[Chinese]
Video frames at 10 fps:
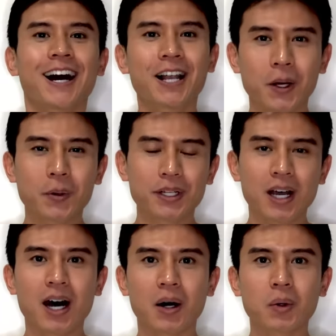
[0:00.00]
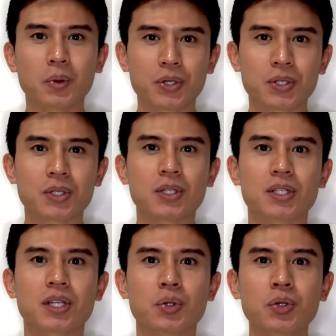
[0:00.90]
Hello，你好，我是
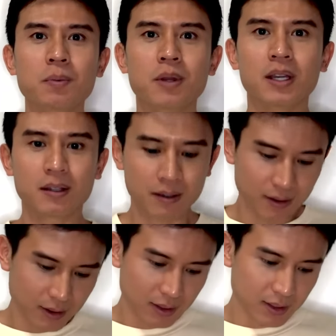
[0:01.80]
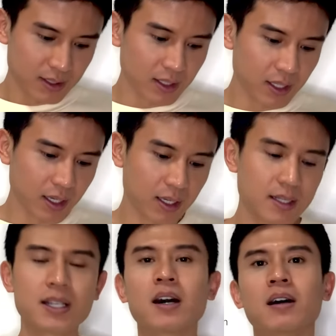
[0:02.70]
陈俊明。今
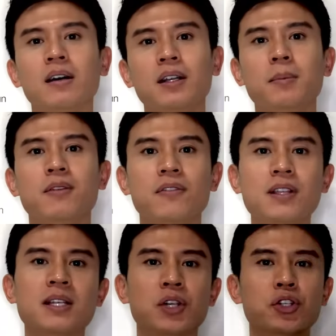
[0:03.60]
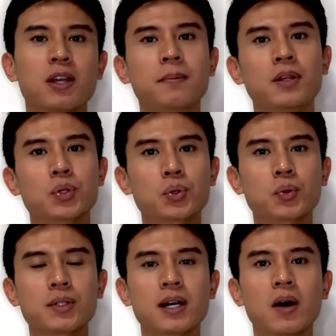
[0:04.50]
天将和你们分享这一本
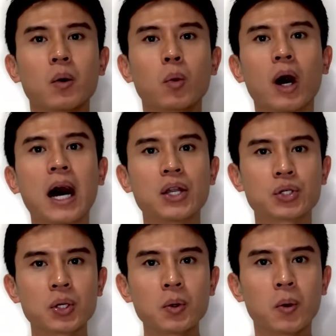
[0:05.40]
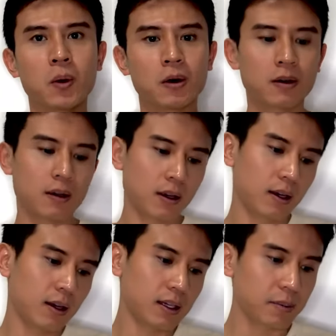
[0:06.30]
书，叫《我爱生活》。
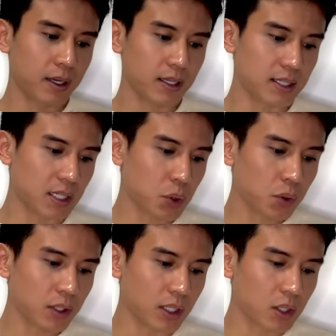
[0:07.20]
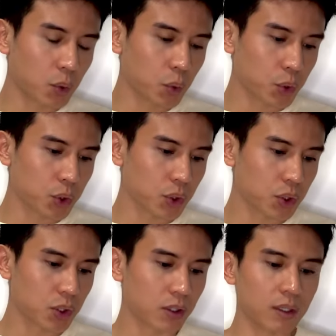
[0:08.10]
里面其中的一个故事
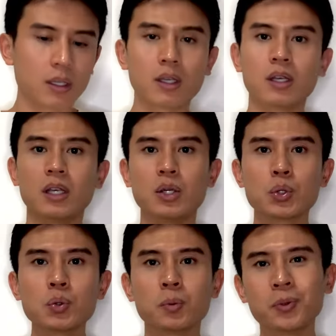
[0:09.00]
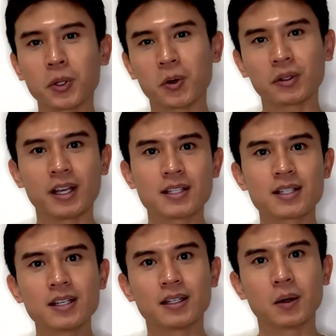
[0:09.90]
是《一束不同颜
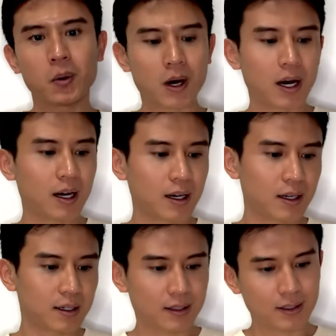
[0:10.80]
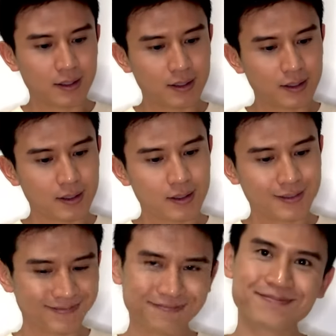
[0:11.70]
色的
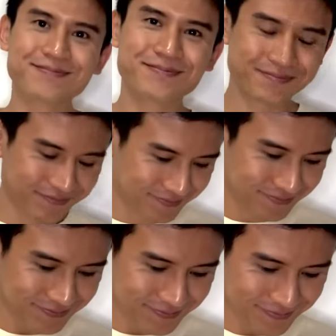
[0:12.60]
花》。